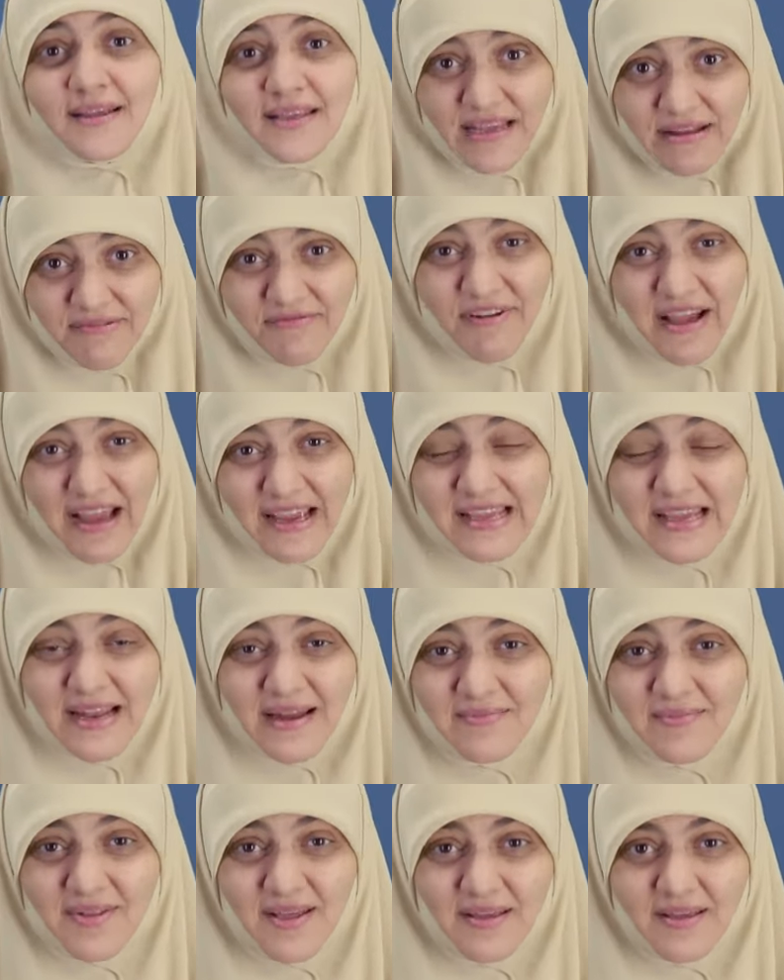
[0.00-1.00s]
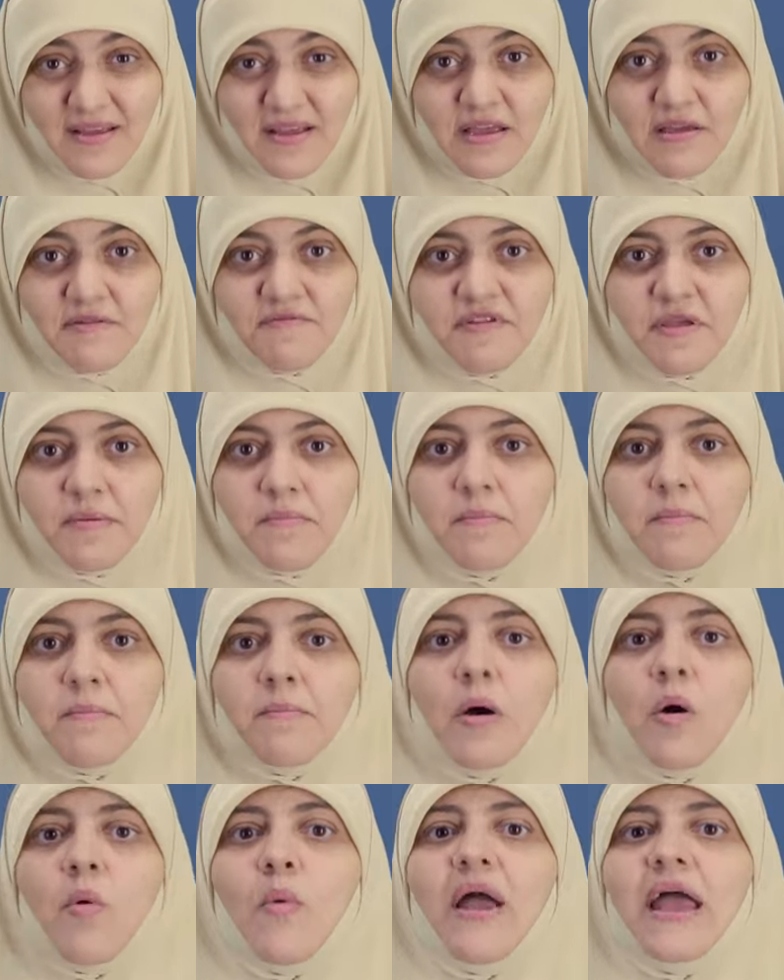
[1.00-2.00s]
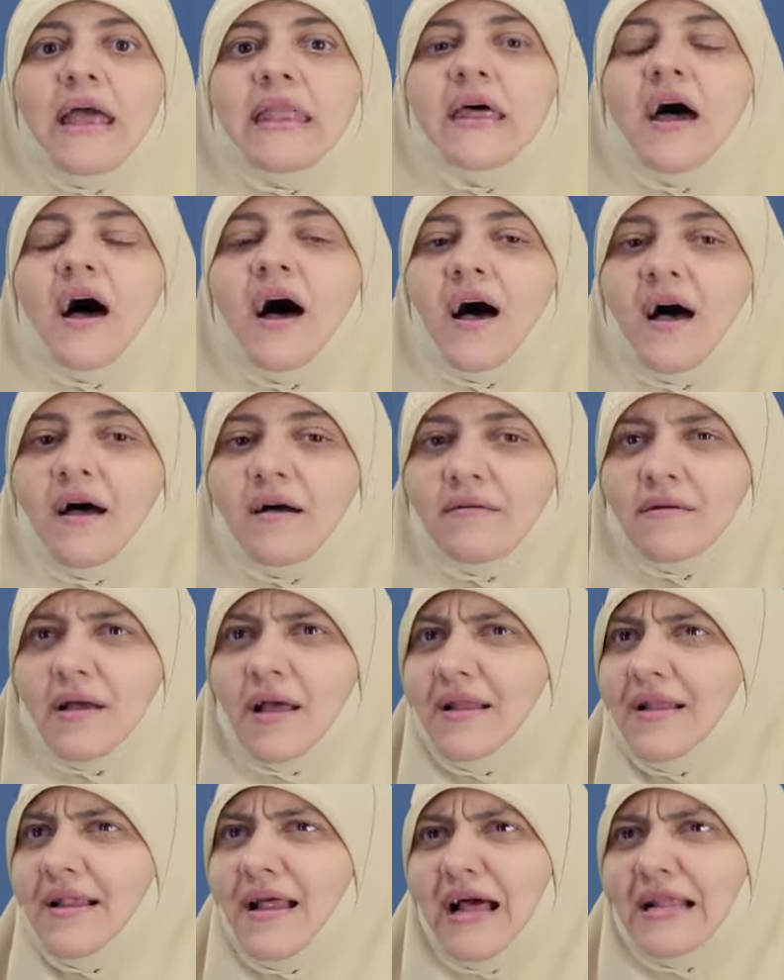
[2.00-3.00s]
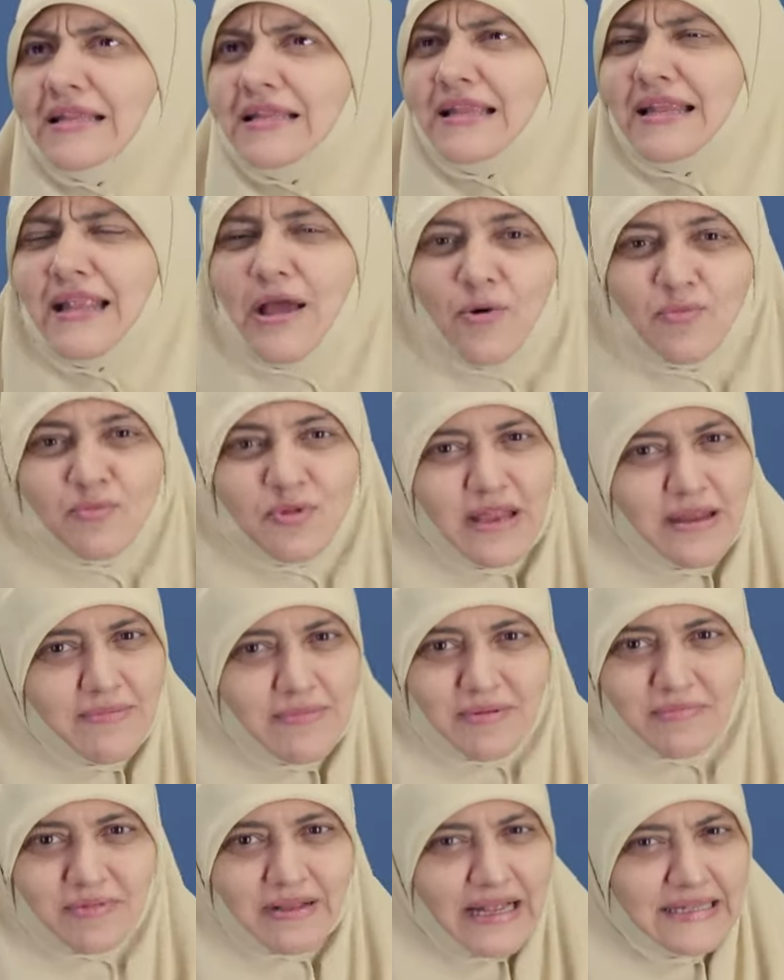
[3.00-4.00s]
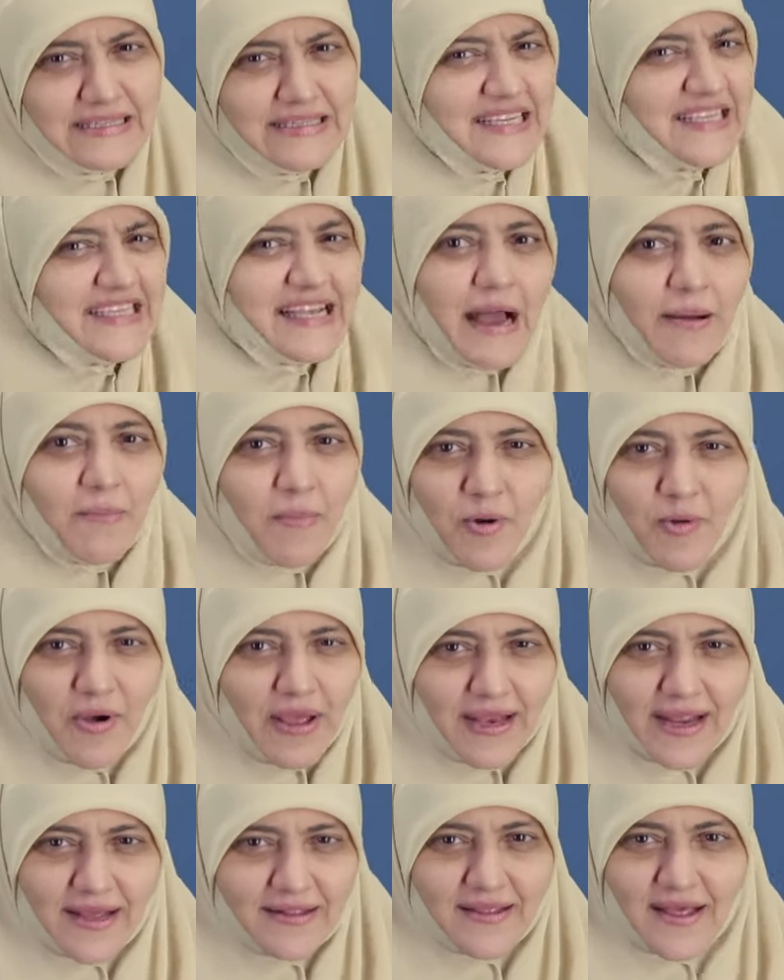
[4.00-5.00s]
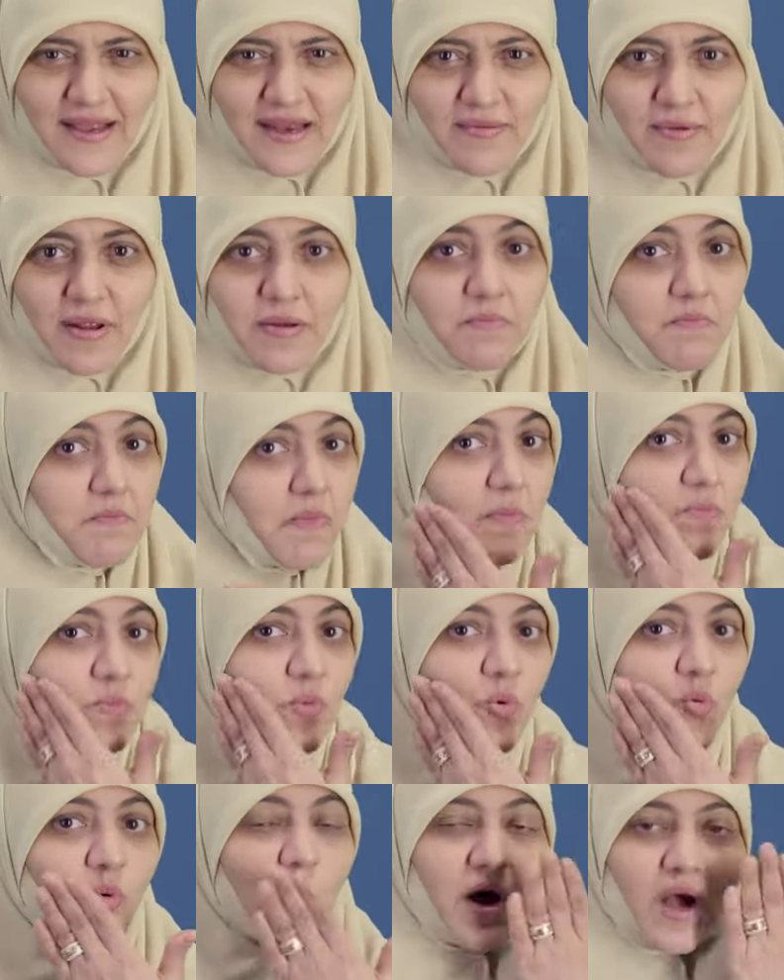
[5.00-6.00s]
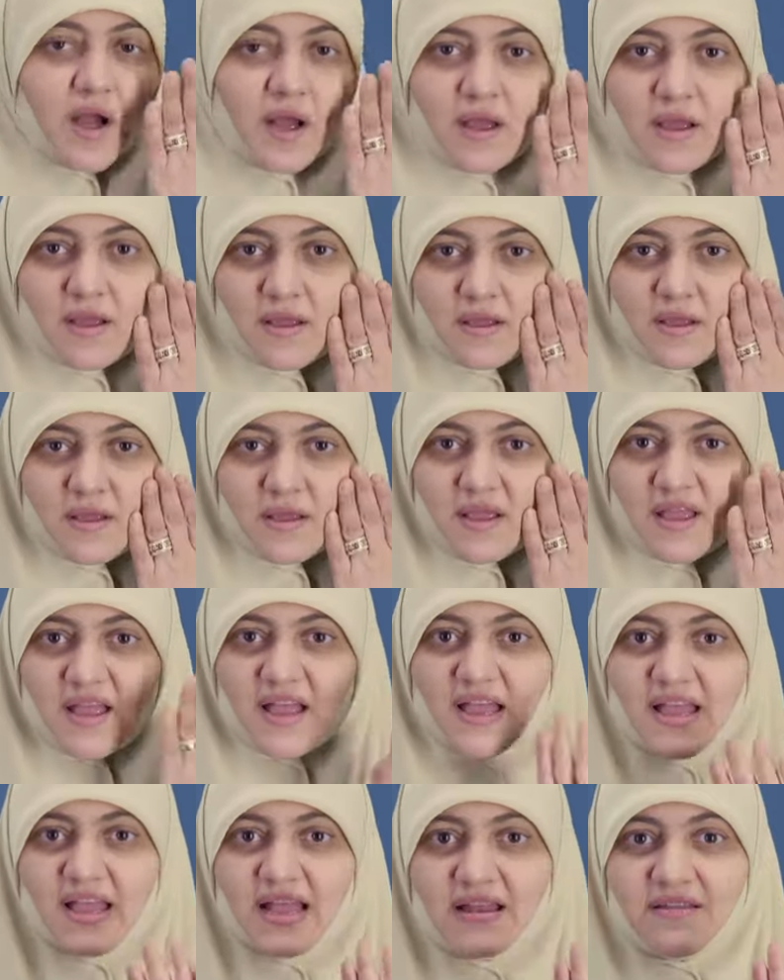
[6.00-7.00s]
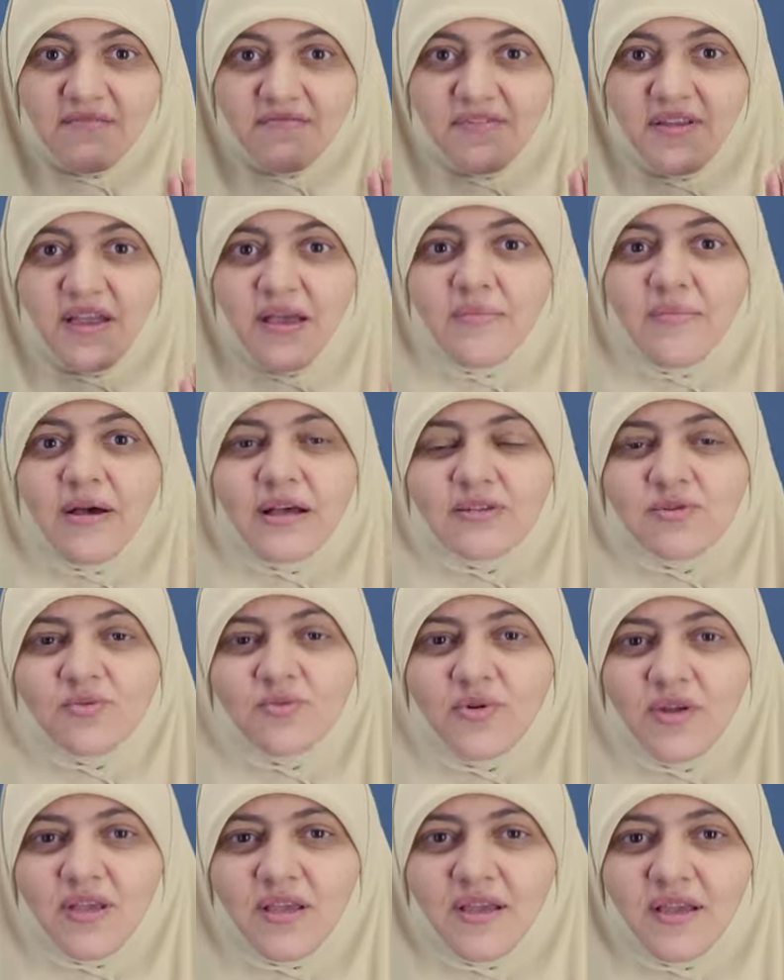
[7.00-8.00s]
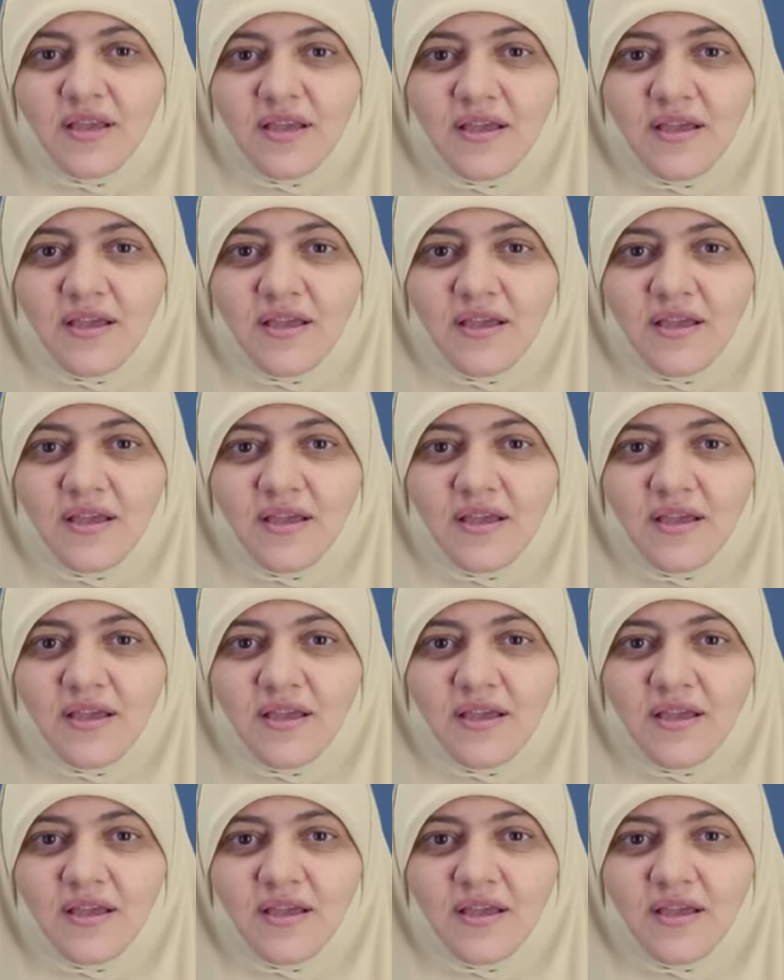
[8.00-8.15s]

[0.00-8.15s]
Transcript: ينفع الكلام ده في موانع عددناهم تقريبا كان تسع موانع تقريبا ممنوع اتكلم فيها مع زوجي